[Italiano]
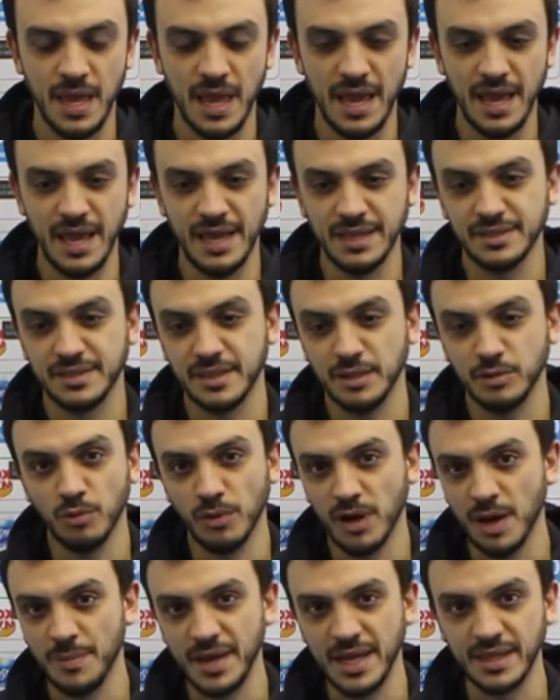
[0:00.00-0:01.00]
e
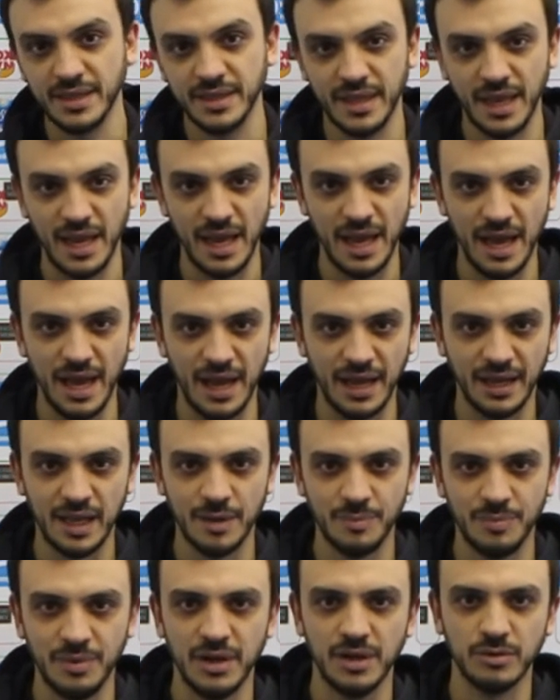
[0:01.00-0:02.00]
sicuramente
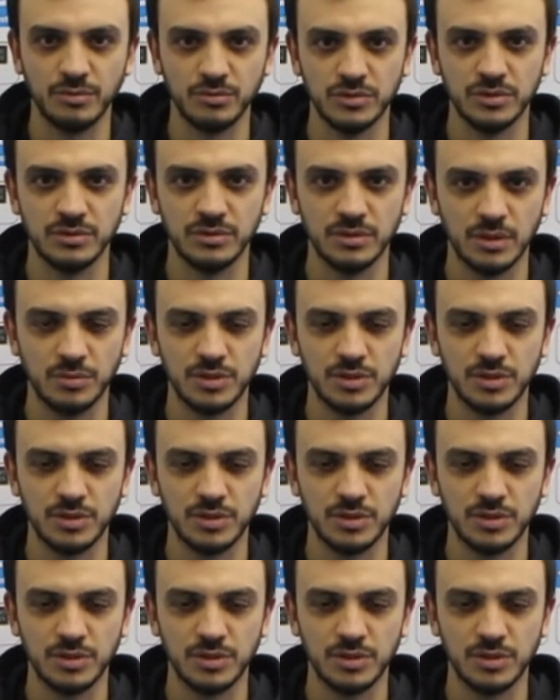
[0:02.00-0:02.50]
anche per una